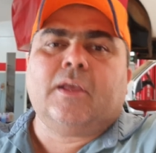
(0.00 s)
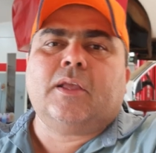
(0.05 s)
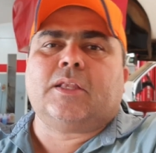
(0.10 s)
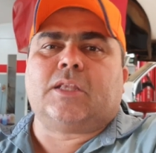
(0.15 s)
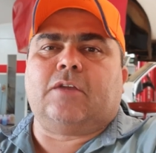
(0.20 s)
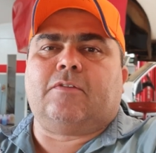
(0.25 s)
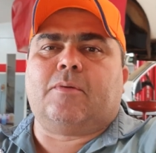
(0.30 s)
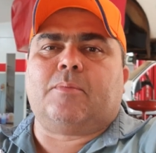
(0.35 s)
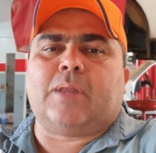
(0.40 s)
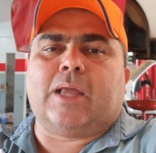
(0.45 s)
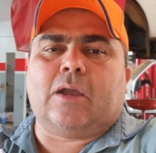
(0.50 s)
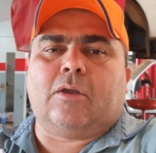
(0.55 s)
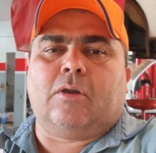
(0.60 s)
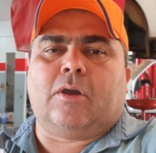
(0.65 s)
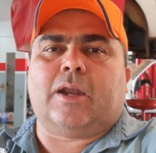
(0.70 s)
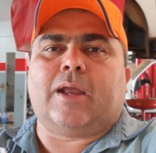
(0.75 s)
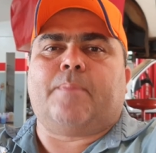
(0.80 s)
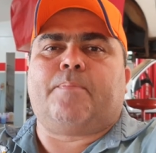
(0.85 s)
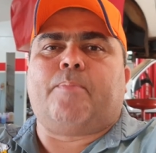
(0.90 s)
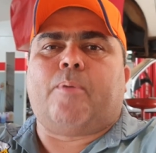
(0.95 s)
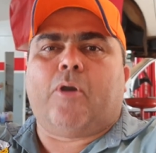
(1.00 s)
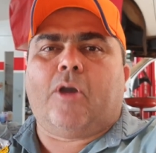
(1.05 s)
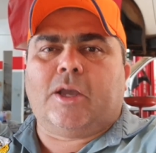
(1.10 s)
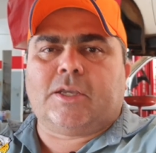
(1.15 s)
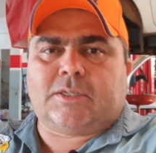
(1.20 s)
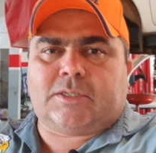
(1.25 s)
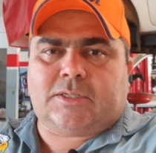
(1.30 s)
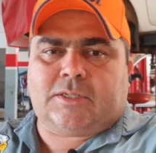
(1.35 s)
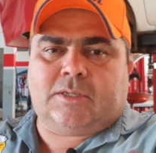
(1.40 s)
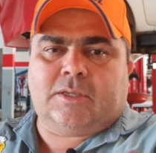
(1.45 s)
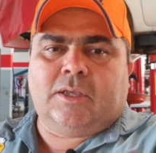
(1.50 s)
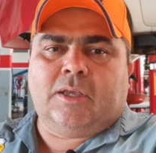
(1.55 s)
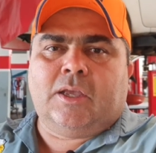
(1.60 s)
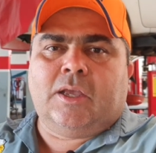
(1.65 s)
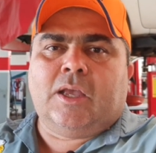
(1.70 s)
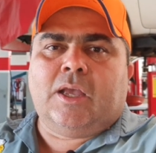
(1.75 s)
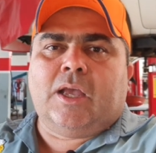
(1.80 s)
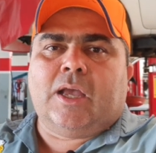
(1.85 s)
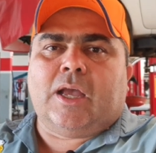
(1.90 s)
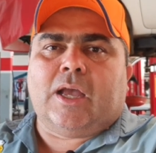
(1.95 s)
Então vamos lá agora. Após
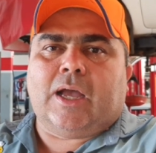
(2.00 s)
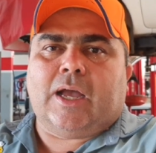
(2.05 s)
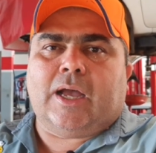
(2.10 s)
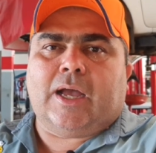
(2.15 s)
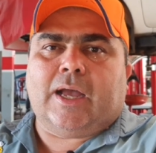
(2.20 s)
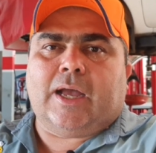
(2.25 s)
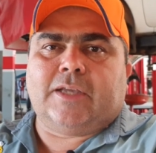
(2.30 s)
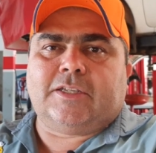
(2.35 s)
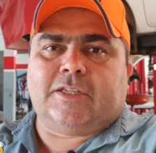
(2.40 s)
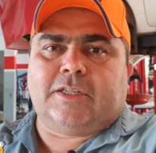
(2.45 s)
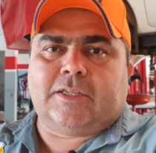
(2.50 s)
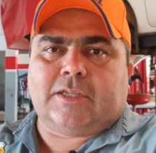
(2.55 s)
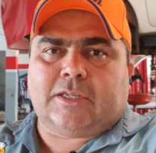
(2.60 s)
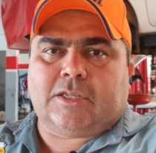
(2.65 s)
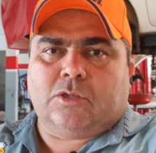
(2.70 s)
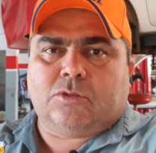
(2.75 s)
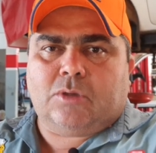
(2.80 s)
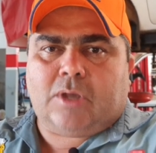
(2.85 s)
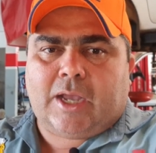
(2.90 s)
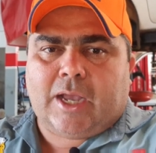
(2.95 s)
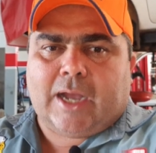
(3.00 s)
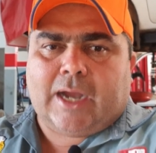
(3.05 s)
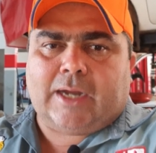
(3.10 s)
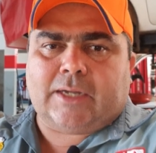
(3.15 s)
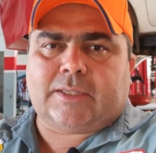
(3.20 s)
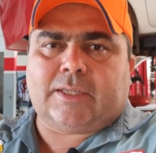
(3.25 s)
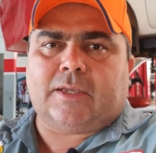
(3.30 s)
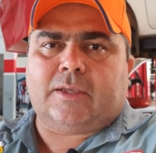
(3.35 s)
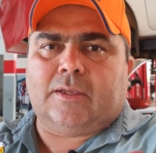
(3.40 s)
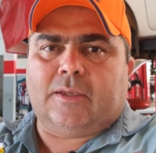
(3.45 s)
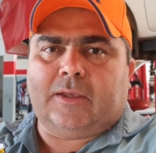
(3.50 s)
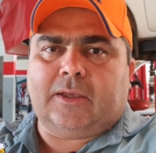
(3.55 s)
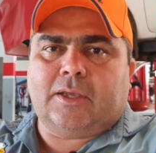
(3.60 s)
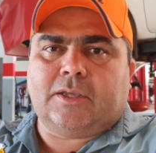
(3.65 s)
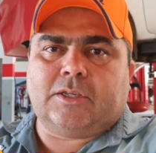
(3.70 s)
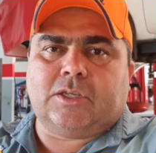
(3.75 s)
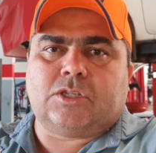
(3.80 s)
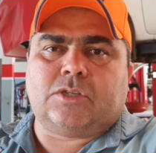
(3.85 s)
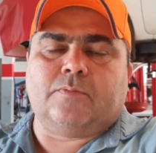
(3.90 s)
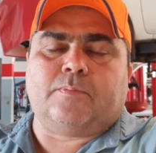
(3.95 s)
a higienização do cárter, a
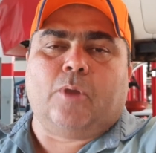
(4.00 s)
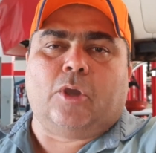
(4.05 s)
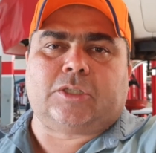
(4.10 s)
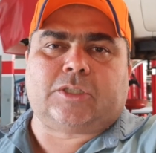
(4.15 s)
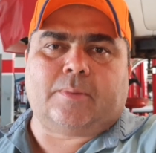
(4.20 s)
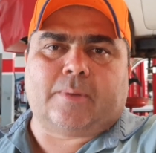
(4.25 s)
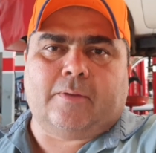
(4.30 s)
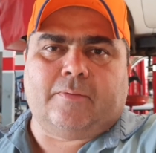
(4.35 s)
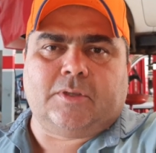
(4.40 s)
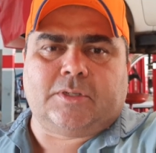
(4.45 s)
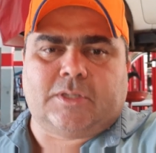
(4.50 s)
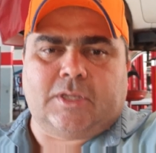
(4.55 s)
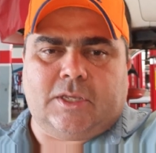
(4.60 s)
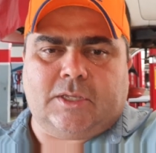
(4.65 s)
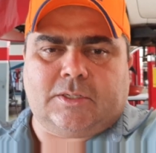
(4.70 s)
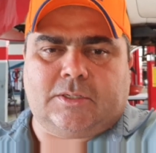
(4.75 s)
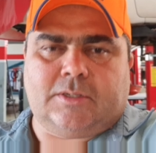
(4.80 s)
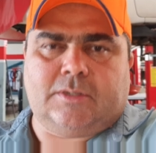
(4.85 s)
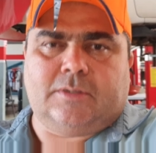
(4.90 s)
gente mostra para vocês.